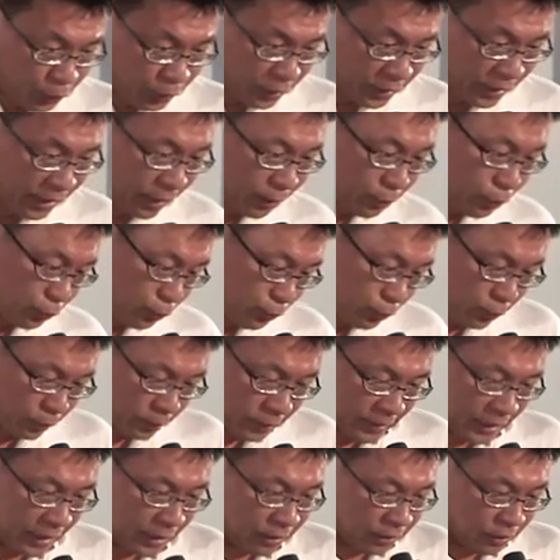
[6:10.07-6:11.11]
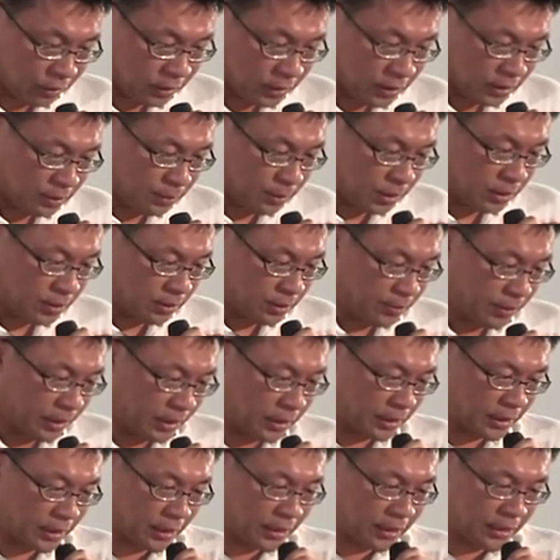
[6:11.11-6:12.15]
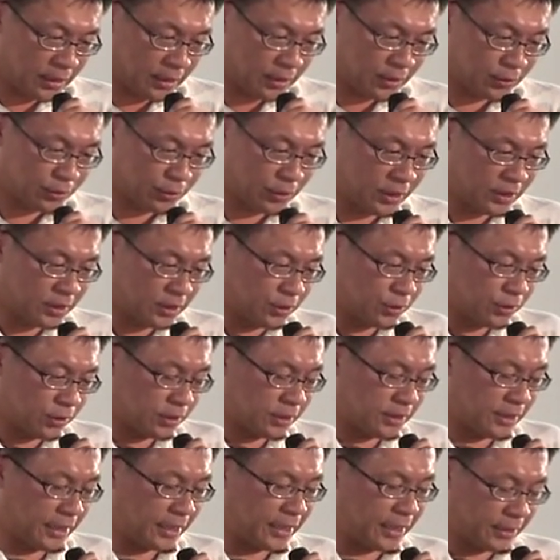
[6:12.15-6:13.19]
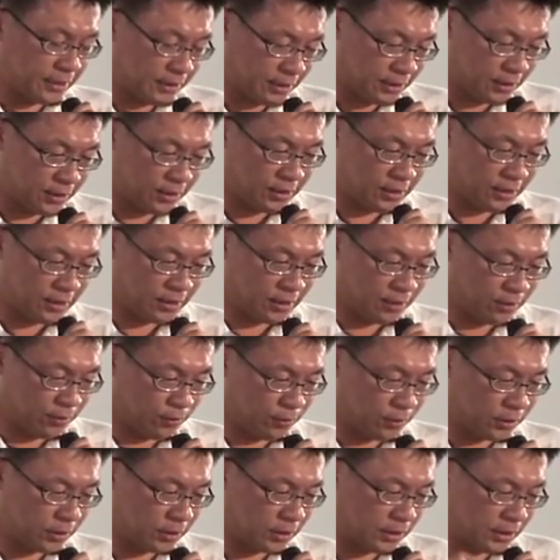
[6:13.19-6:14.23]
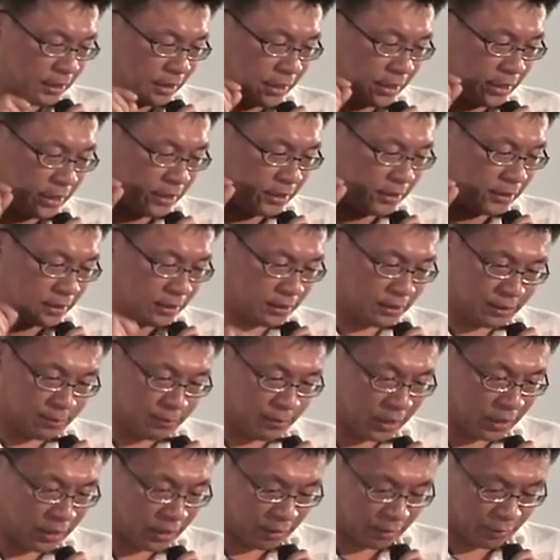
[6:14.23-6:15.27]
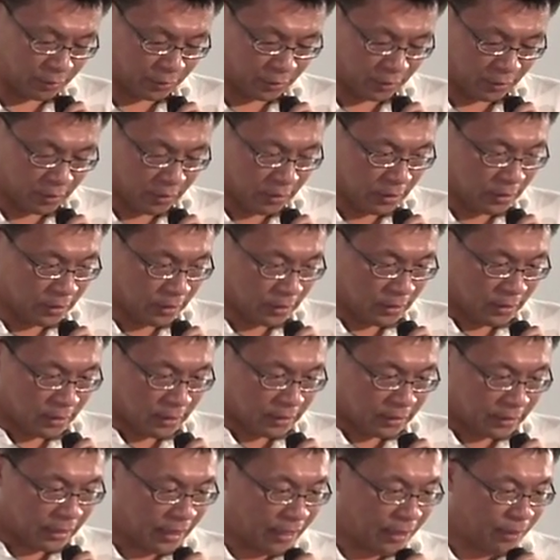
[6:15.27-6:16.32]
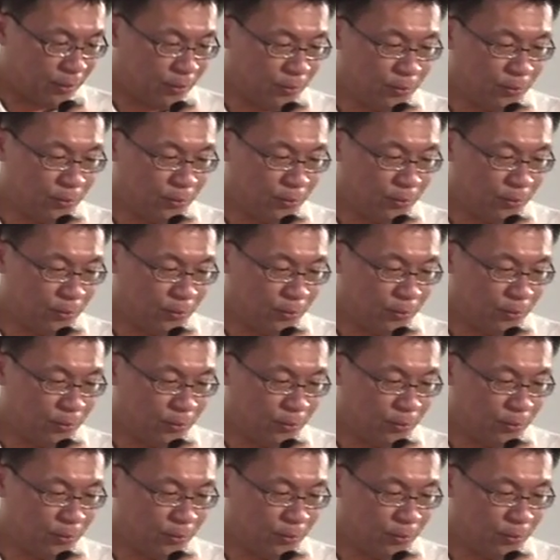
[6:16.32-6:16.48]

一定要出国才能够寄明信片，你可以随时就写给自己，或者是写给你的亲朋好友。那